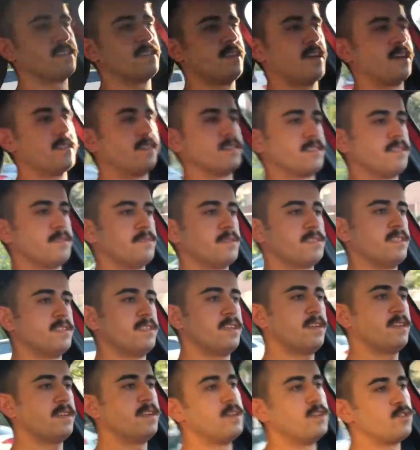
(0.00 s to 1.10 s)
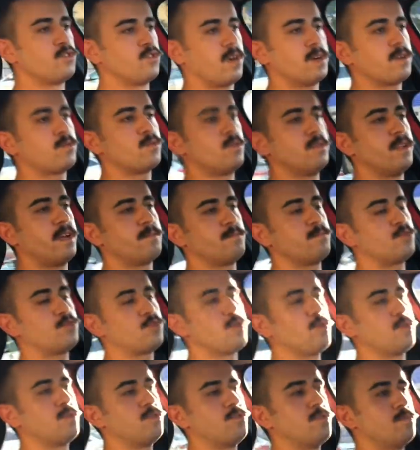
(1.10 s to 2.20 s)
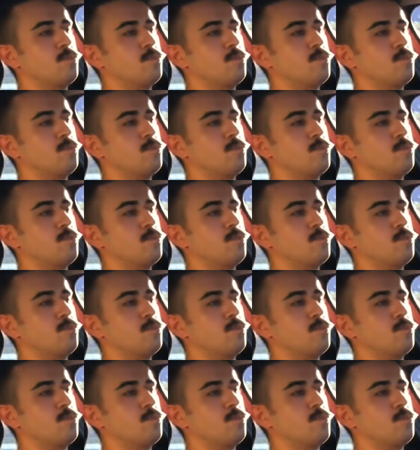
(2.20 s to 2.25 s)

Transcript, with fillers: daha anlatayım size. Şu an kullanmış olduğum